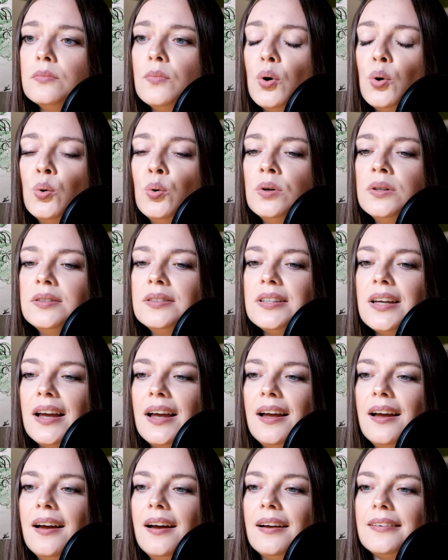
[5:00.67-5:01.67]
Und
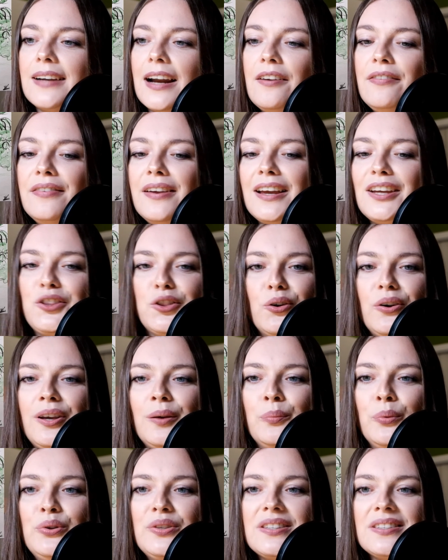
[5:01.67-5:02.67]
gerade vielleicht neue
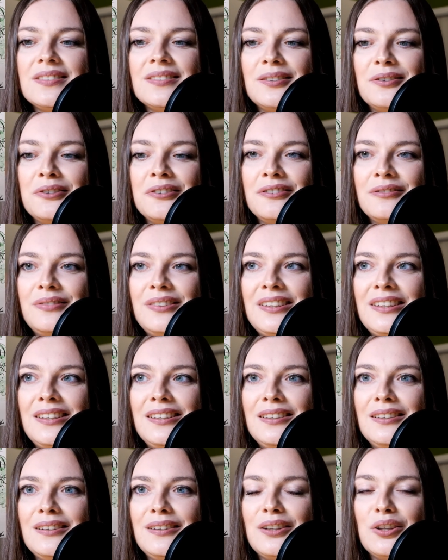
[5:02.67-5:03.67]
Münzen
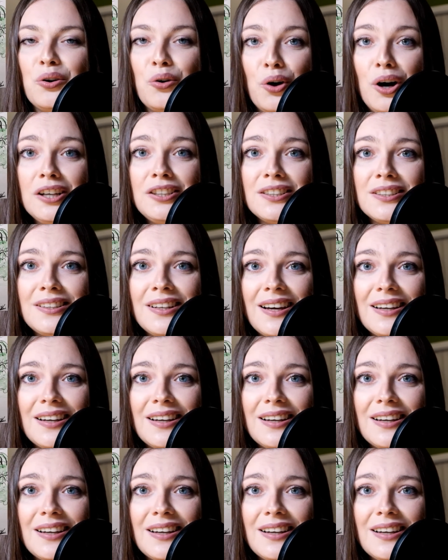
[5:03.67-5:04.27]
irgendwie gehortet